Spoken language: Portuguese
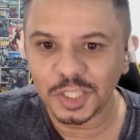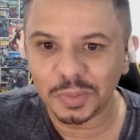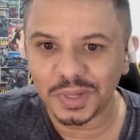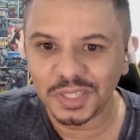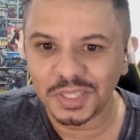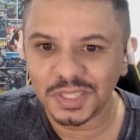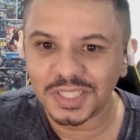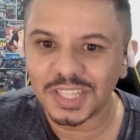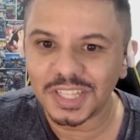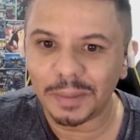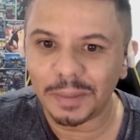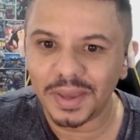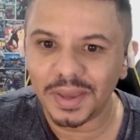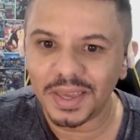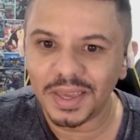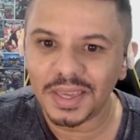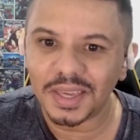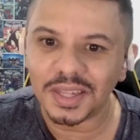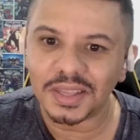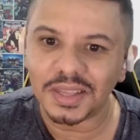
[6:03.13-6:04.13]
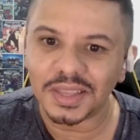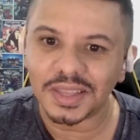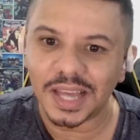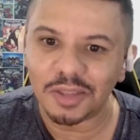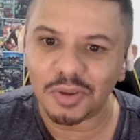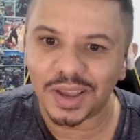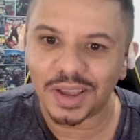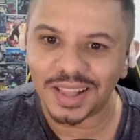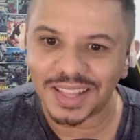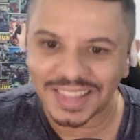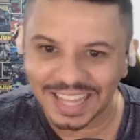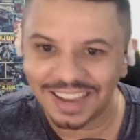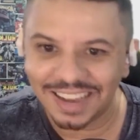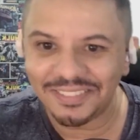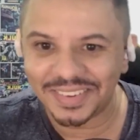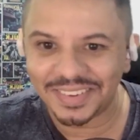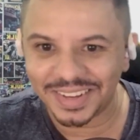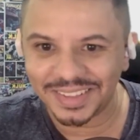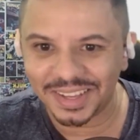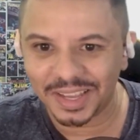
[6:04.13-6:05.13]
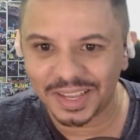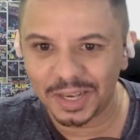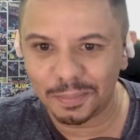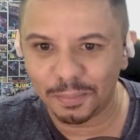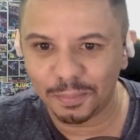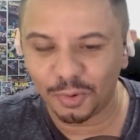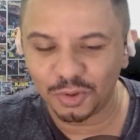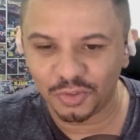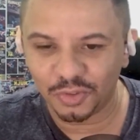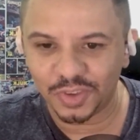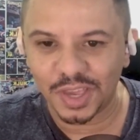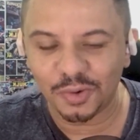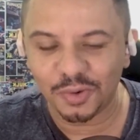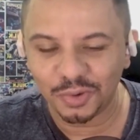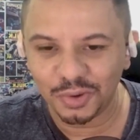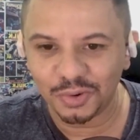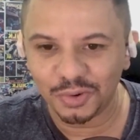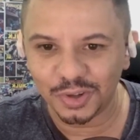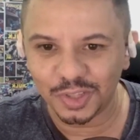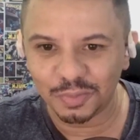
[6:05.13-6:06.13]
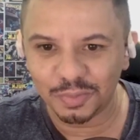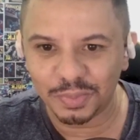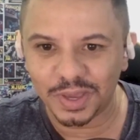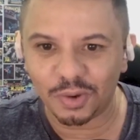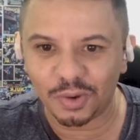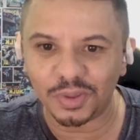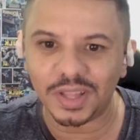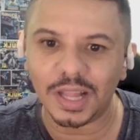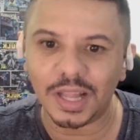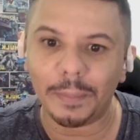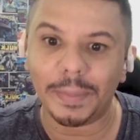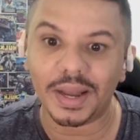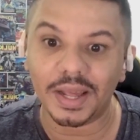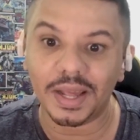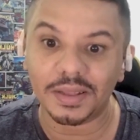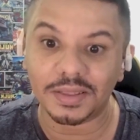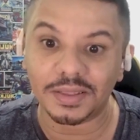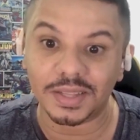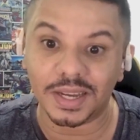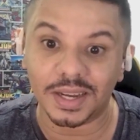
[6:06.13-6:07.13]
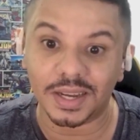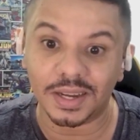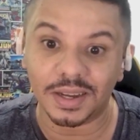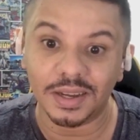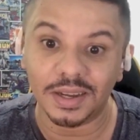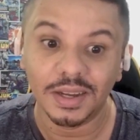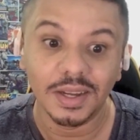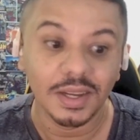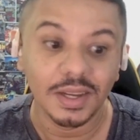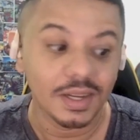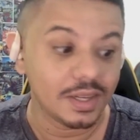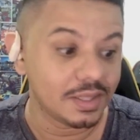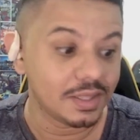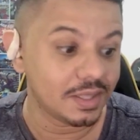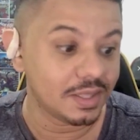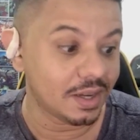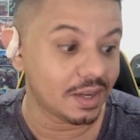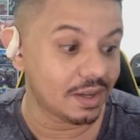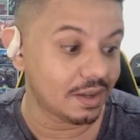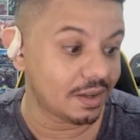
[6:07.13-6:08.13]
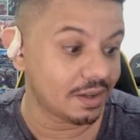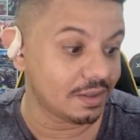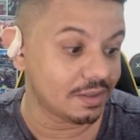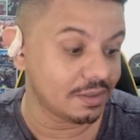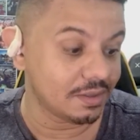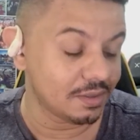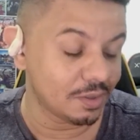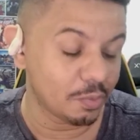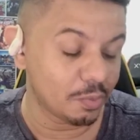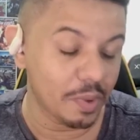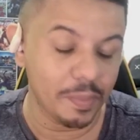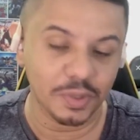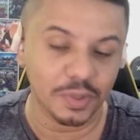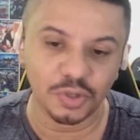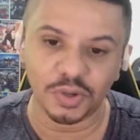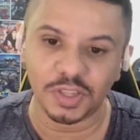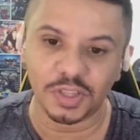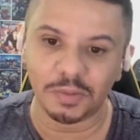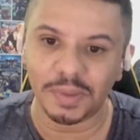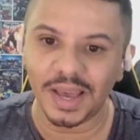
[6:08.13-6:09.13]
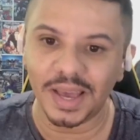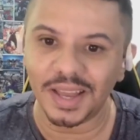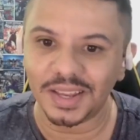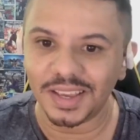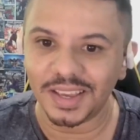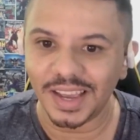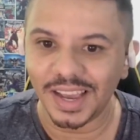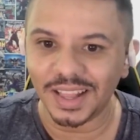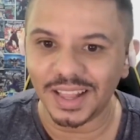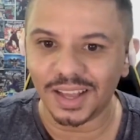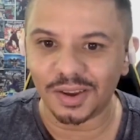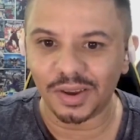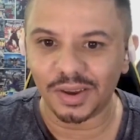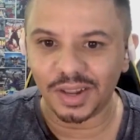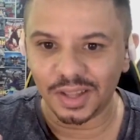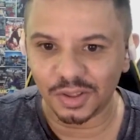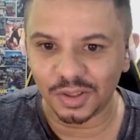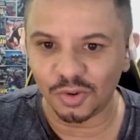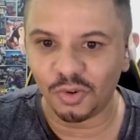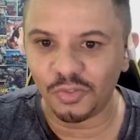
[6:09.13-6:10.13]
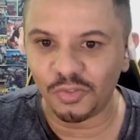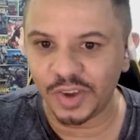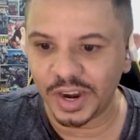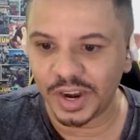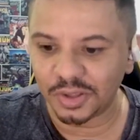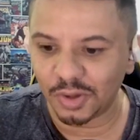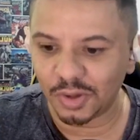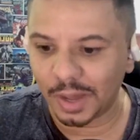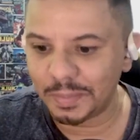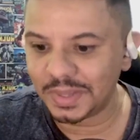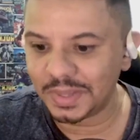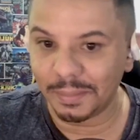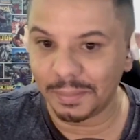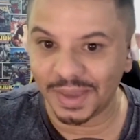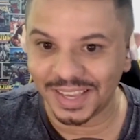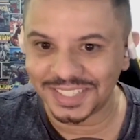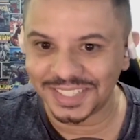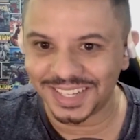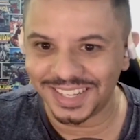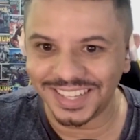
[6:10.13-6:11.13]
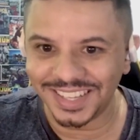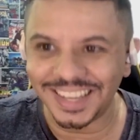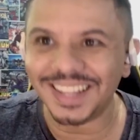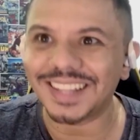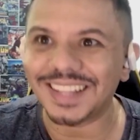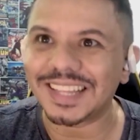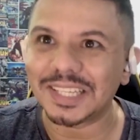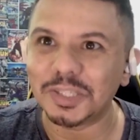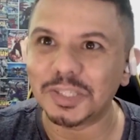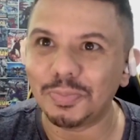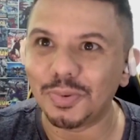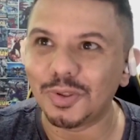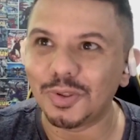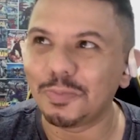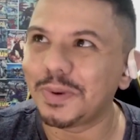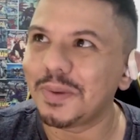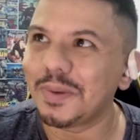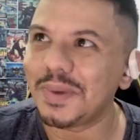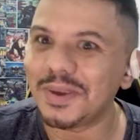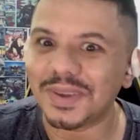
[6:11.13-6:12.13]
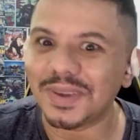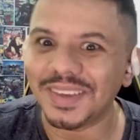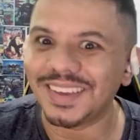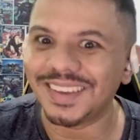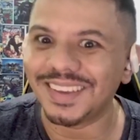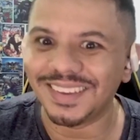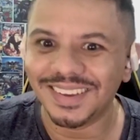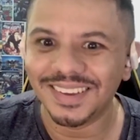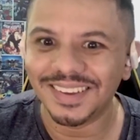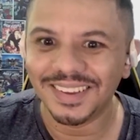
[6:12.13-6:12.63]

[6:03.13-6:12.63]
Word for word: pra gente saber em que estado que ela tava, né, naquele ponto. Eu fiquei curioso, porque quando ela aparece na, na, no bebê de Rosemary, ela, elas conversam rapidamente ali e ela tá, tipo, super meio que.